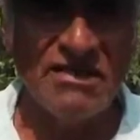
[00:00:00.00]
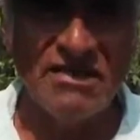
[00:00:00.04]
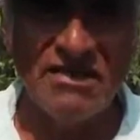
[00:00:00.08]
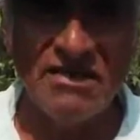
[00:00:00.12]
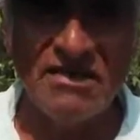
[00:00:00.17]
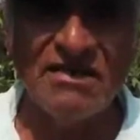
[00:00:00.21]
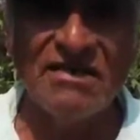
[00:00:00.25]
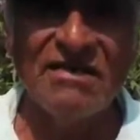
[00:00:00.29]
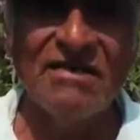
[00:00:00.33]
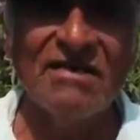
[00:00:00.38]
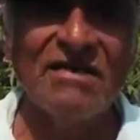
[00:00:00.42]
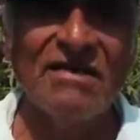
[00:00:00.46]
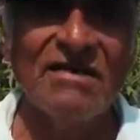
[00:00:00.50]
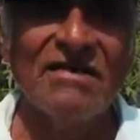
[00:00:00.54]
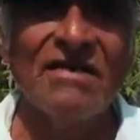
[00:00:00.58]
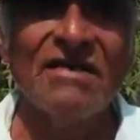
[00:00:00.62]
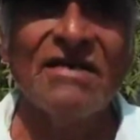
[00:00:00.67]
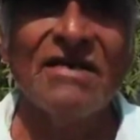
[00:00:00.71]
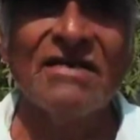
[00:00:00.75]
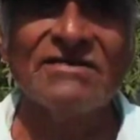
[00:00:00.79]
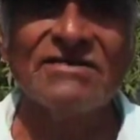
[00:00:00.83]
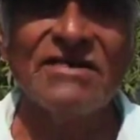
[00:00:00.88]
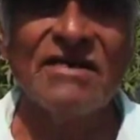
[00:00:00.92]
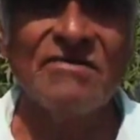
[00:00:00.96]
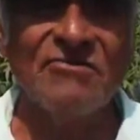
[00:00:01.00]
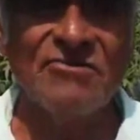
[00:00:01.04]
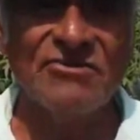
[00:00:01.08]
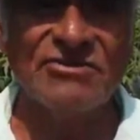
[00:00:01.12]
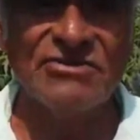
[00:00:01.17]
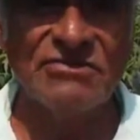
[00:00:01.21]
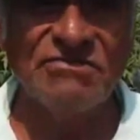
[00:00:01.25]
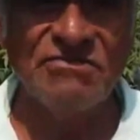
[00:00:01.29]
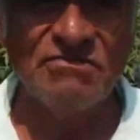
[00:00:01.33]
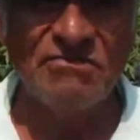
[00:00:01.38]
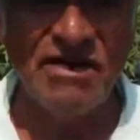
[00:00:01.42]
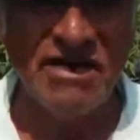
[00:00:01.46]
ya, ya
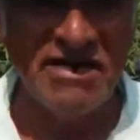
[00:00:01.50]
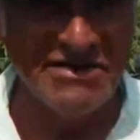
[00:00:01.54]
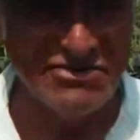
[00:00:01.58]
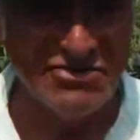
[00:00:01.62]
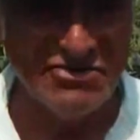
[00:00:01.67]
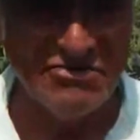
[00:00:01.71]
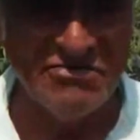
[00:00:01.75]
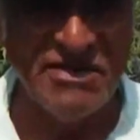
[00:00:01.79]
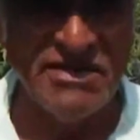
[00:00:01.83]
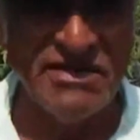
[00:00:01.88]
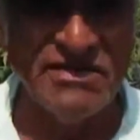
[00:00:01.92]
estamos, más o